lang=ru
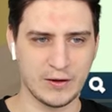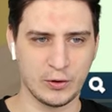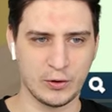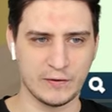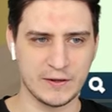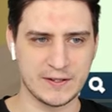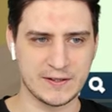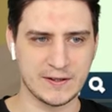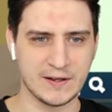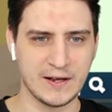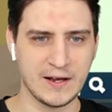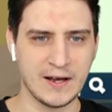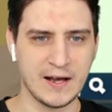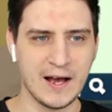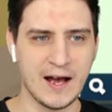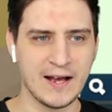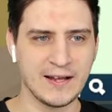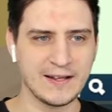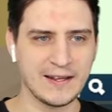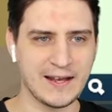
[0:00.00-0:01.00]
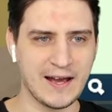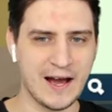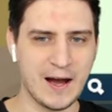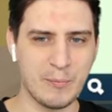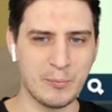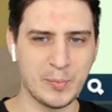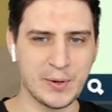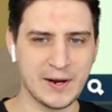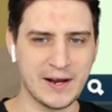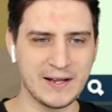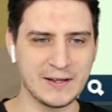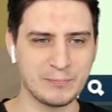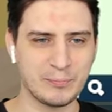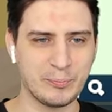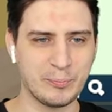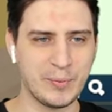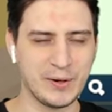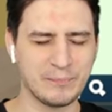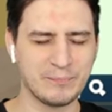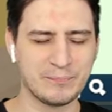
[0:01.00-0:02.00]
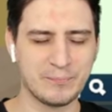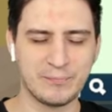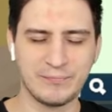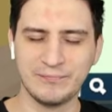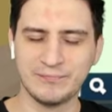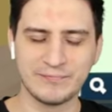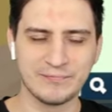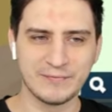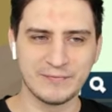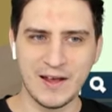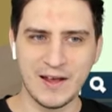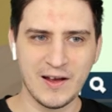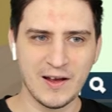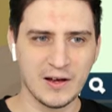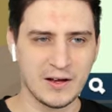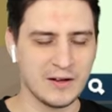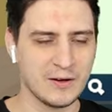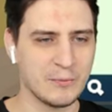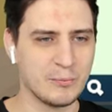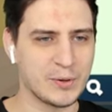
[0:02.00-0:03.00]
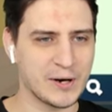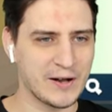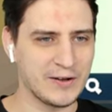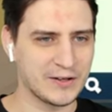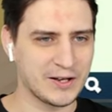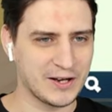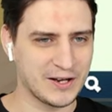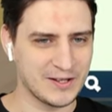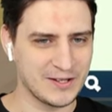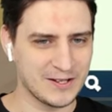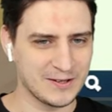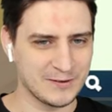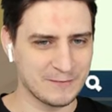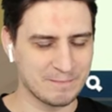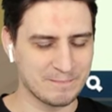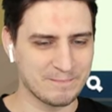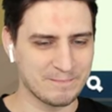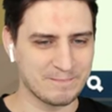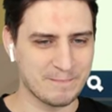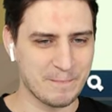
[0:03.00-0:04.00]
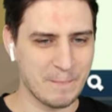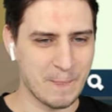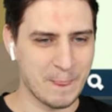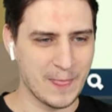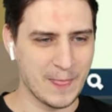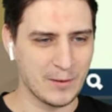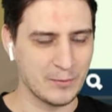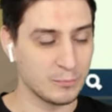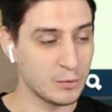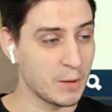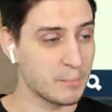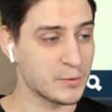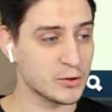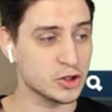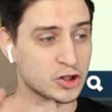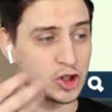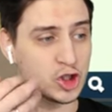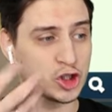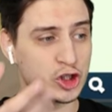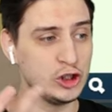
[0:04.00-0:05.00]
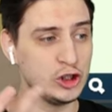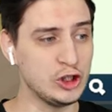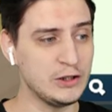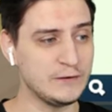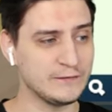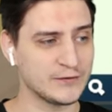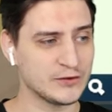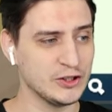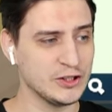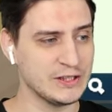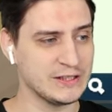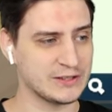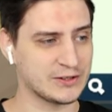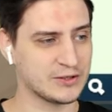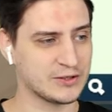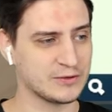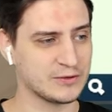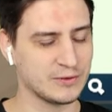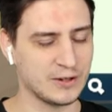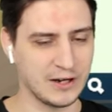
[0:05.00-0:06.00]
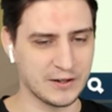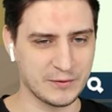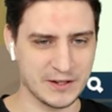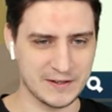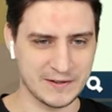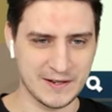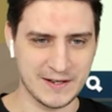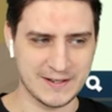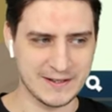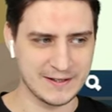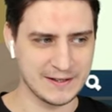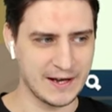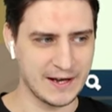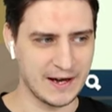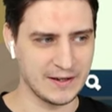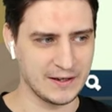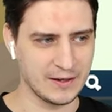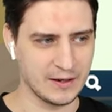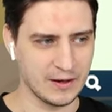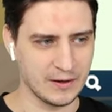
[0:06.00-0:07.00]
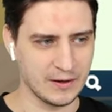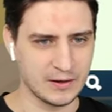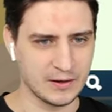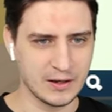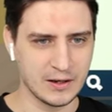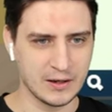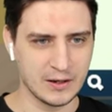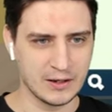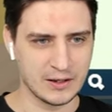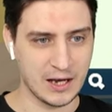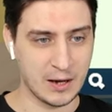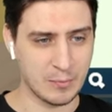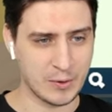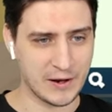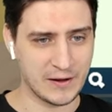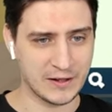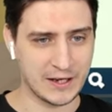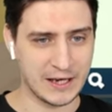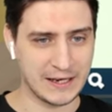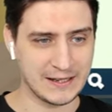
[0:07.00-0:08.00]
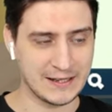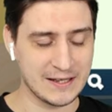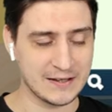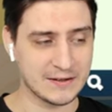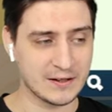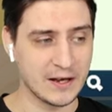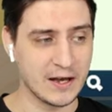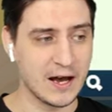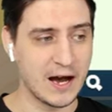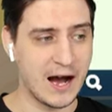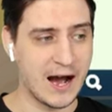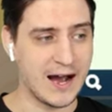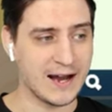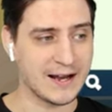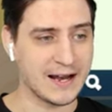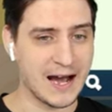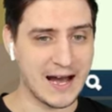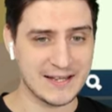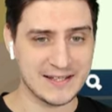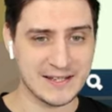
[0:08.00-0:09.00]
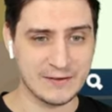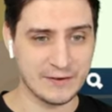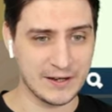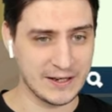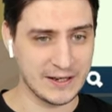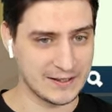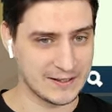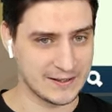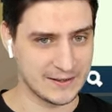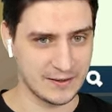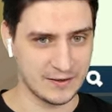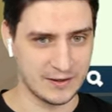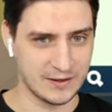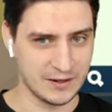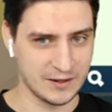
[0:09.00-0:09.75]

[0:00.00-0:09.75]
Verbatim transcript: новость. Я брать... Б... Брал кредит. У меня просто слов нет от осознания. Я брал кредит. Оказывается,